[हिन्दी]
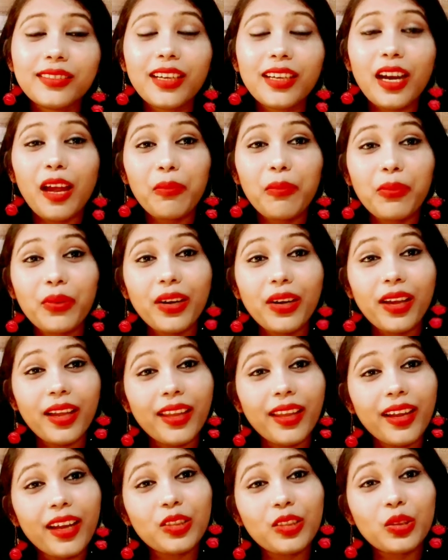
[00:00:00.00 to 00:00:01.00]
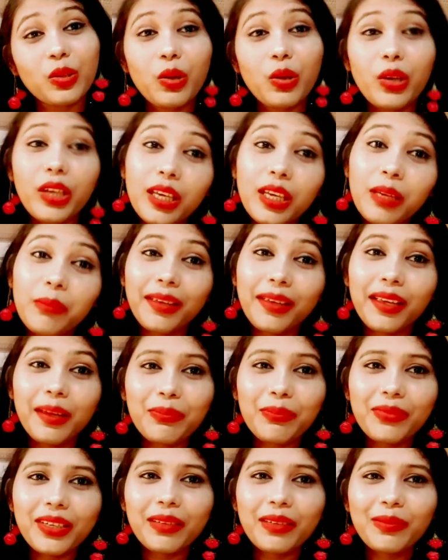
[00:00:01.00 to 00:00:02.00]
ट्राईपोर्ड आ जाएगा तो ही मैं
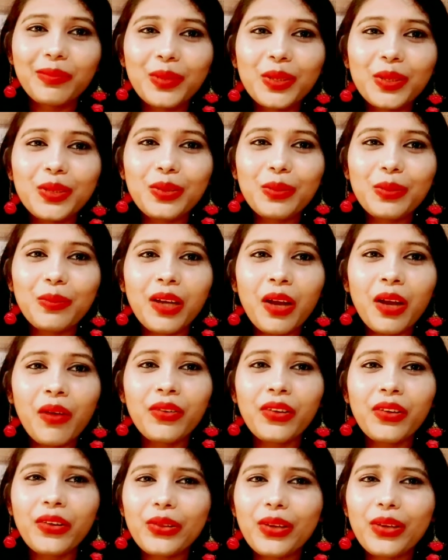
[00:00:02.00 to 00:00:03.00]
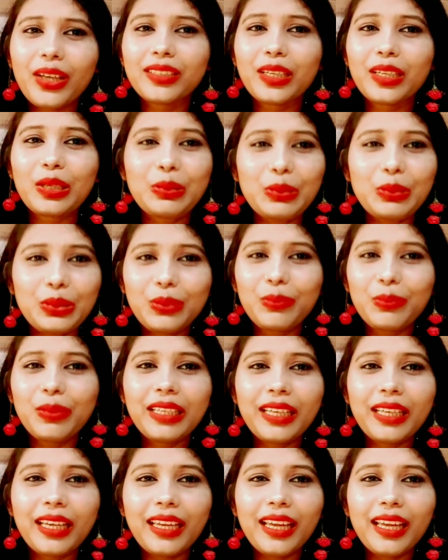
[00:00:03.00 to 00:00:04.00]
अपना वीडियो बनाऊंगी तो ऐसा कुछ
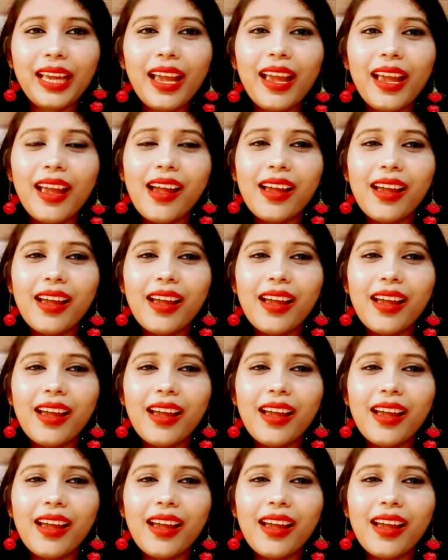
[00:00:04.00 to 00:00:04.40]
भी नहीं है